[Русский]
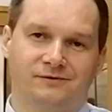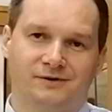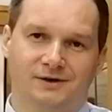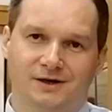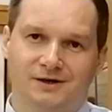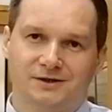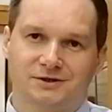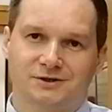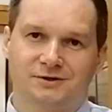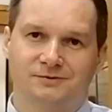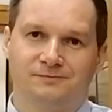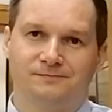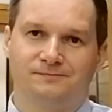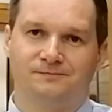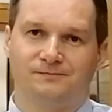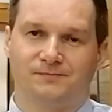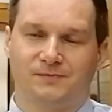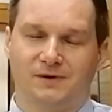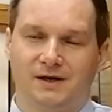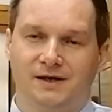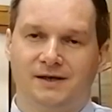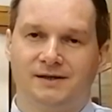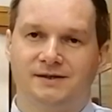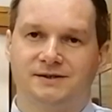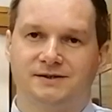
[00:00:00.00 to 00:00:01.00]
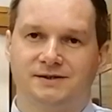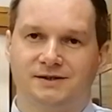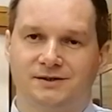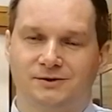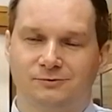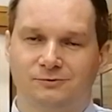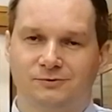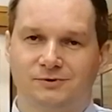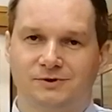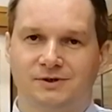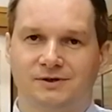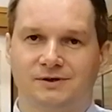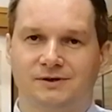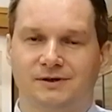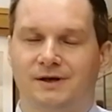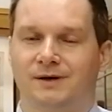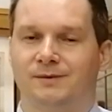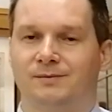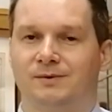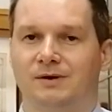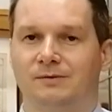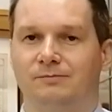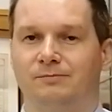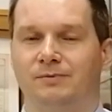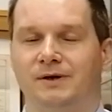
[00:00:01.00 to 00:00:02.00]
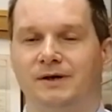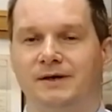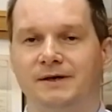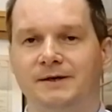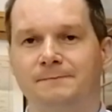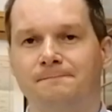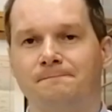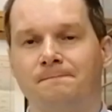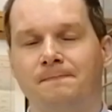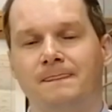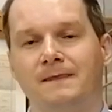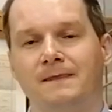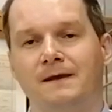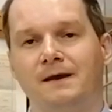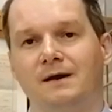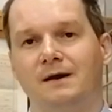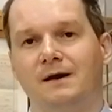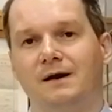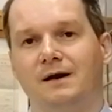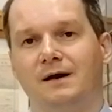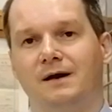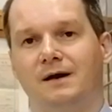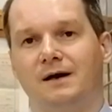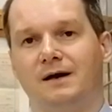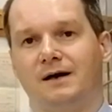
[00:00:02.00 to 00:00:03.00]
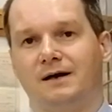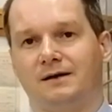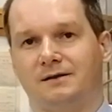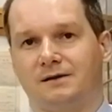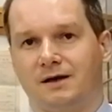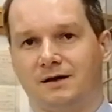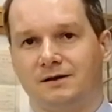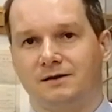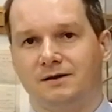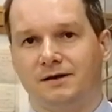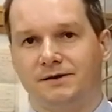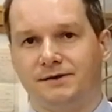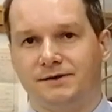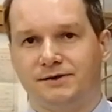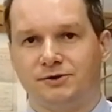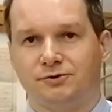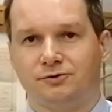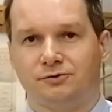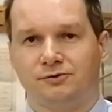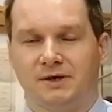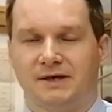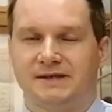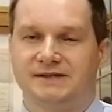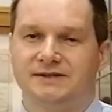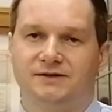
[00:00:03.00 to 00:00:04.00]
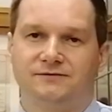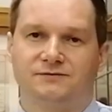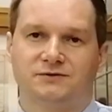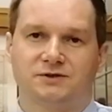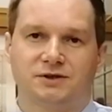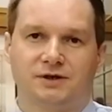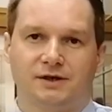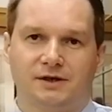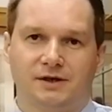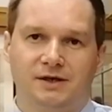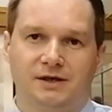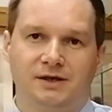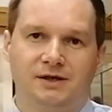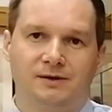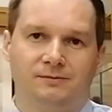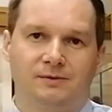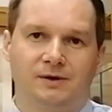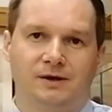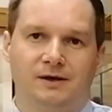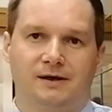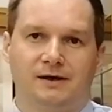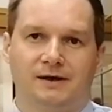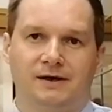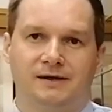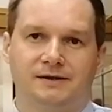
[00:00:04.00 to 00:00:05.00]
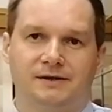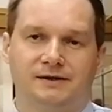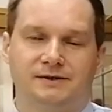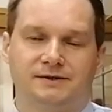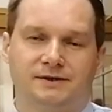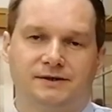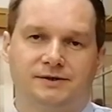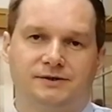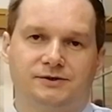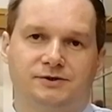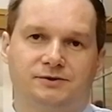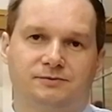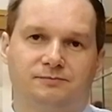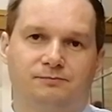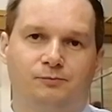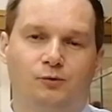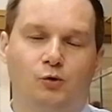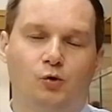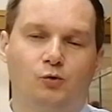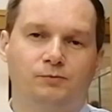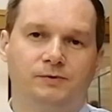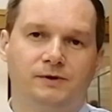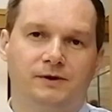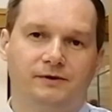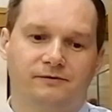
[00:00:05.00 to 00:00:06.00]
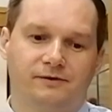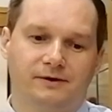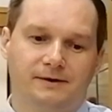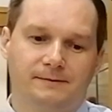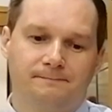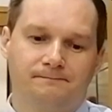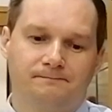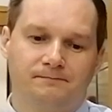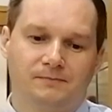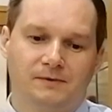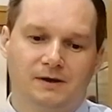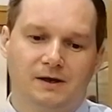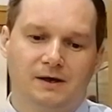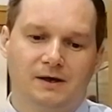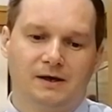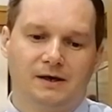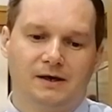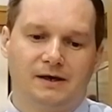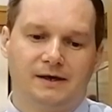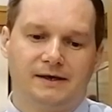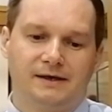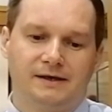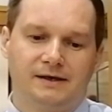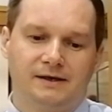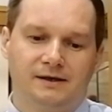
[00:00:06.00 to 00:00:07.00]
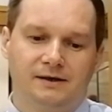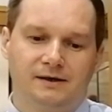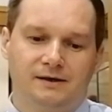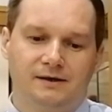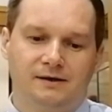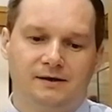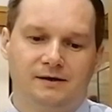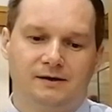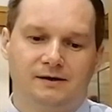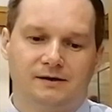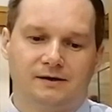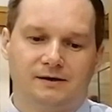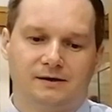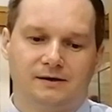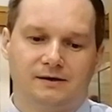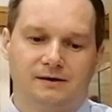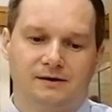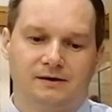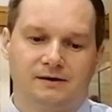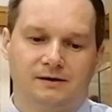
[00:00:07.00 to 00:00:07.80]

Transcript: в нашем институте МГПИ, а тогда еще носивший имя Андрея Сергеевича Бубнова. И э,